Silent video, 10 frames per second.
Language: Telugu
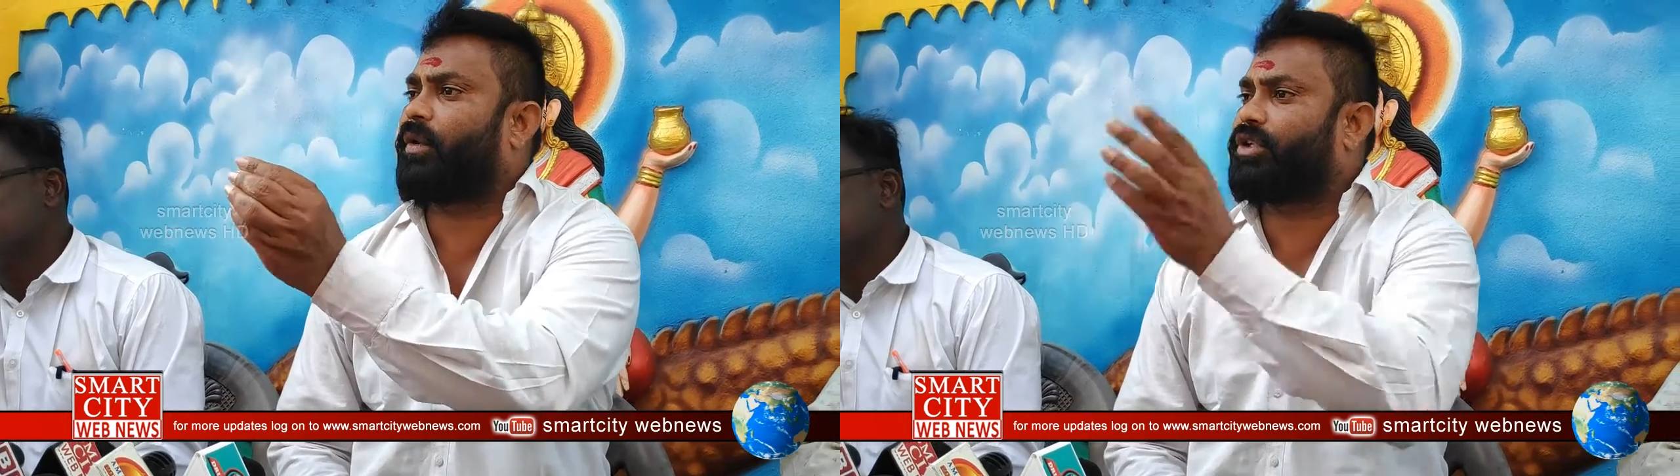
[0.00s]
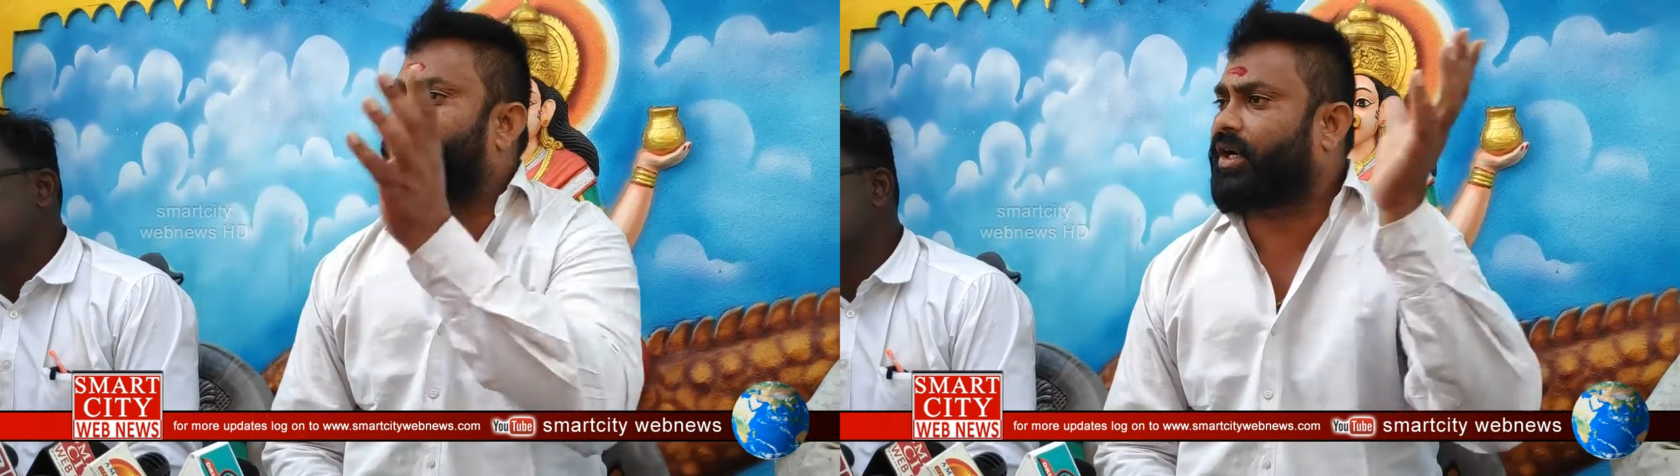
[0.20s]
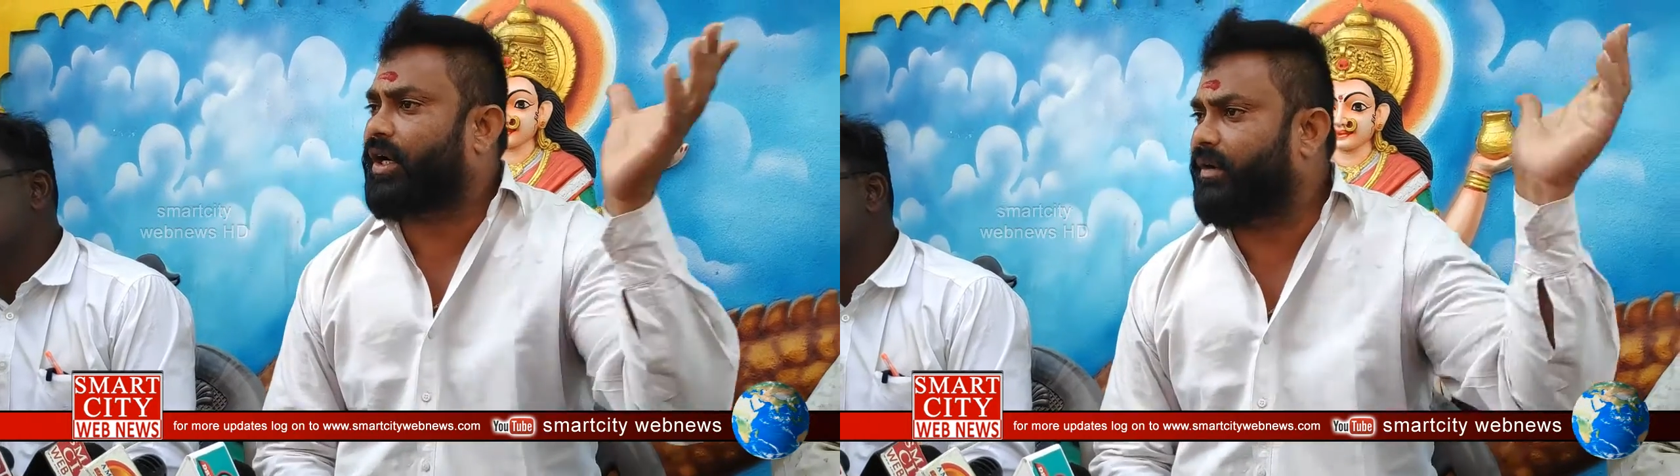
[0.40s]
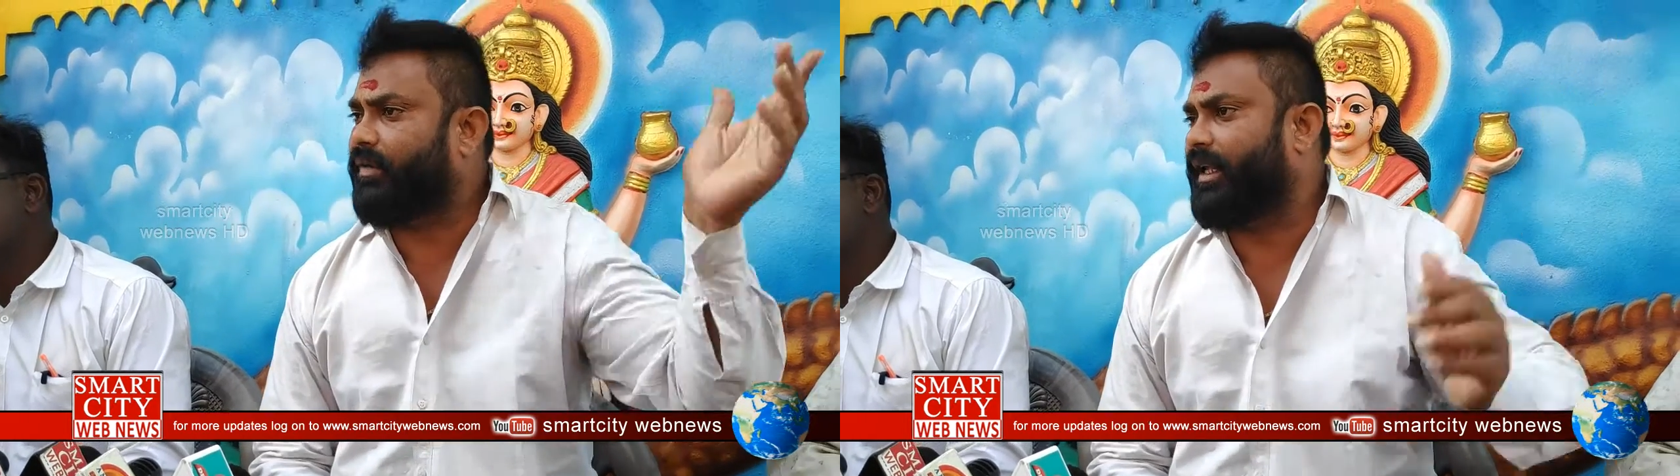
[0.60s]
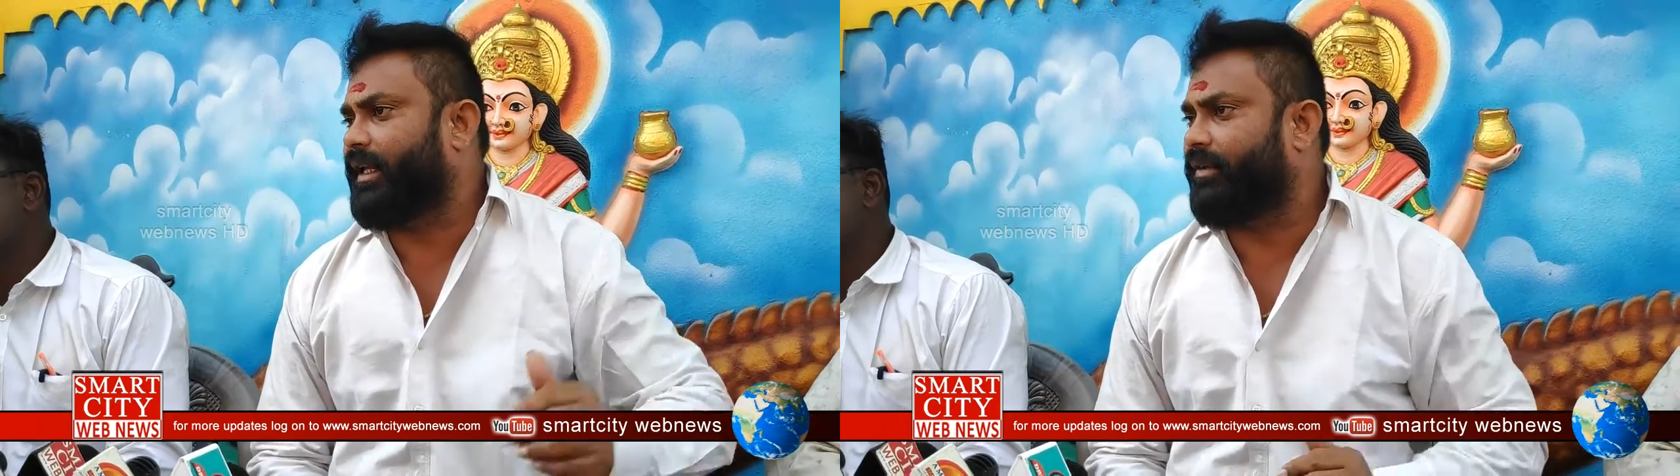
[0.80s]
కూడా ఉద్యోగాలు
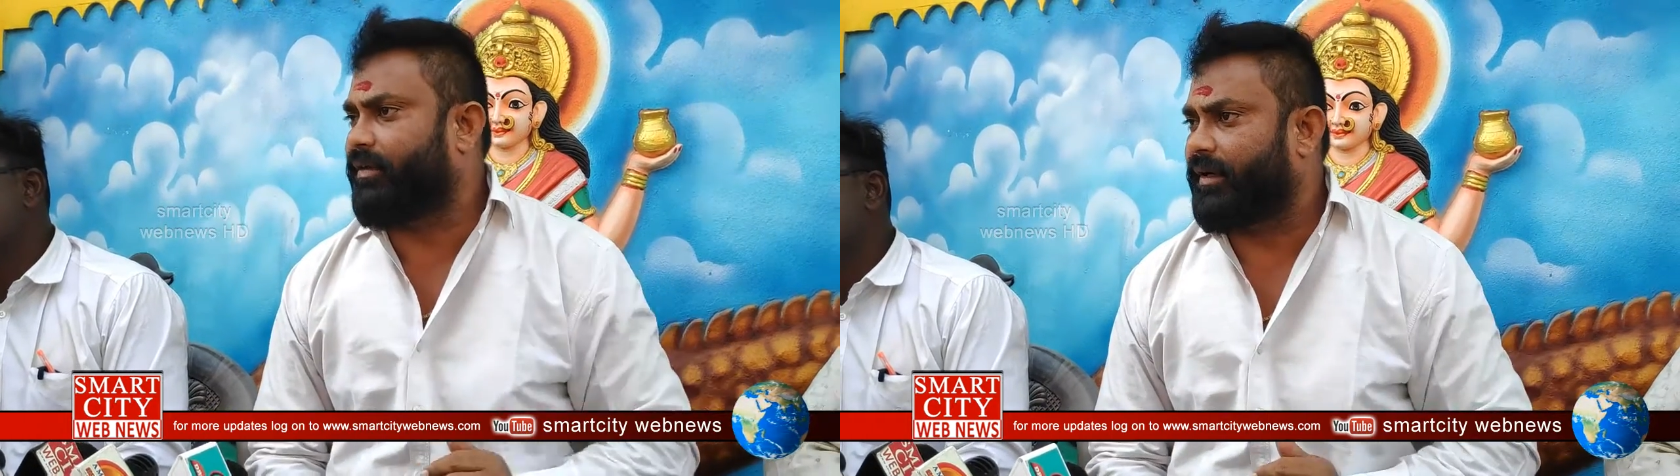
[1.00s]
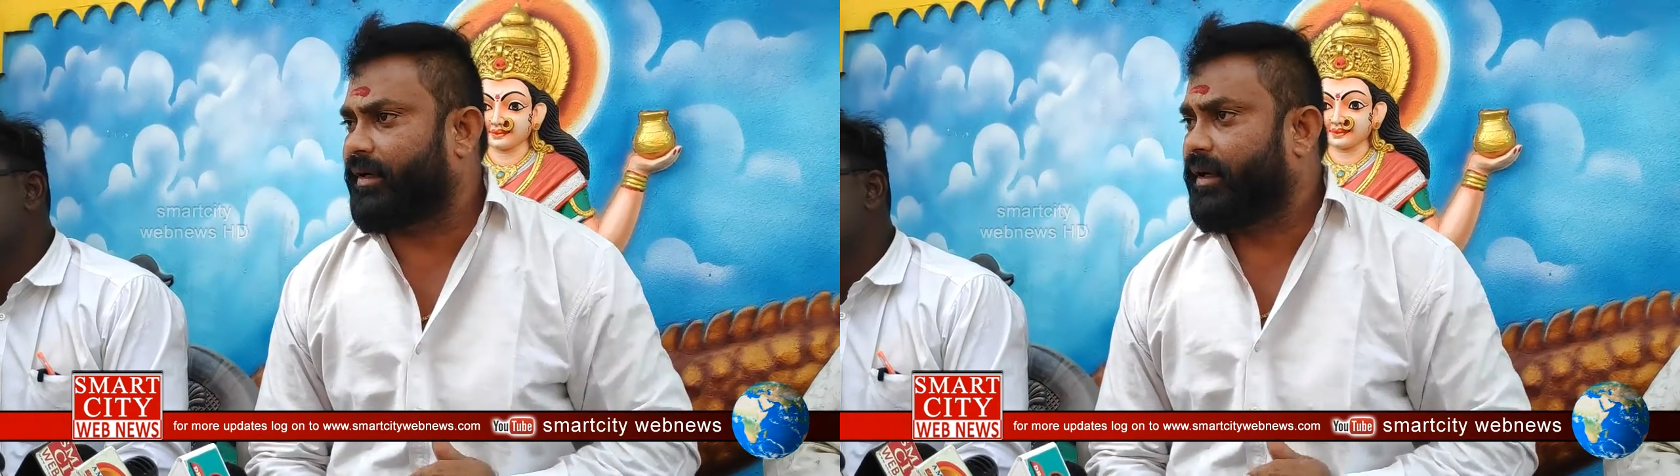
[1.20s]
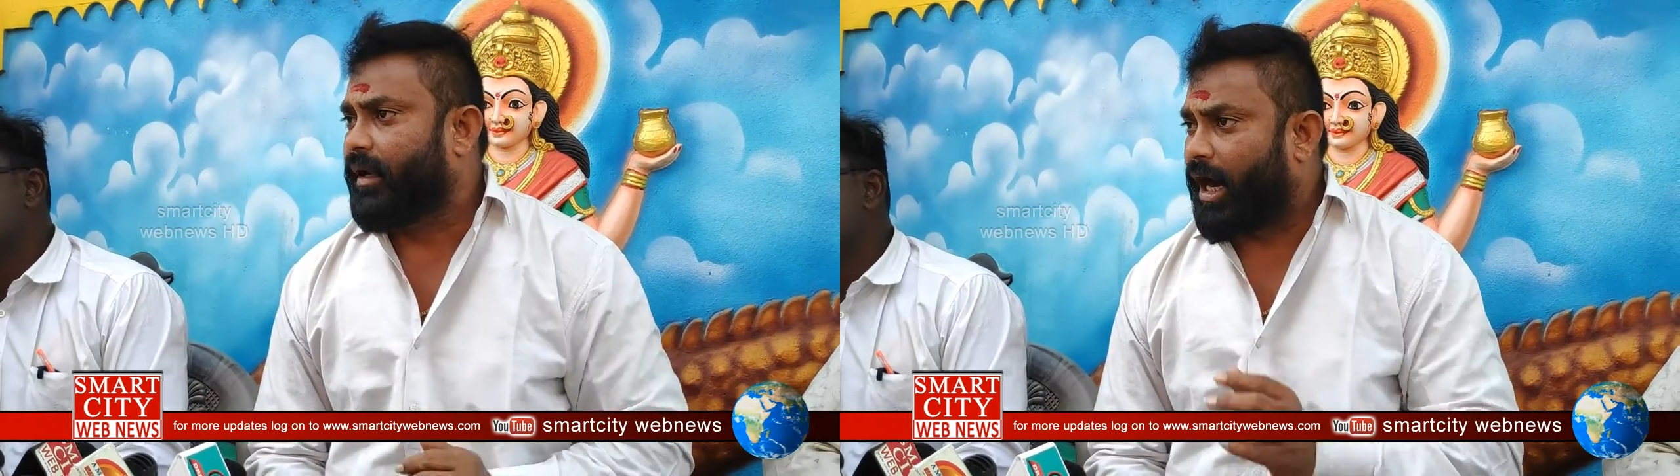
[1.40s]
ఇవ్వలేదండి వాళ్ళు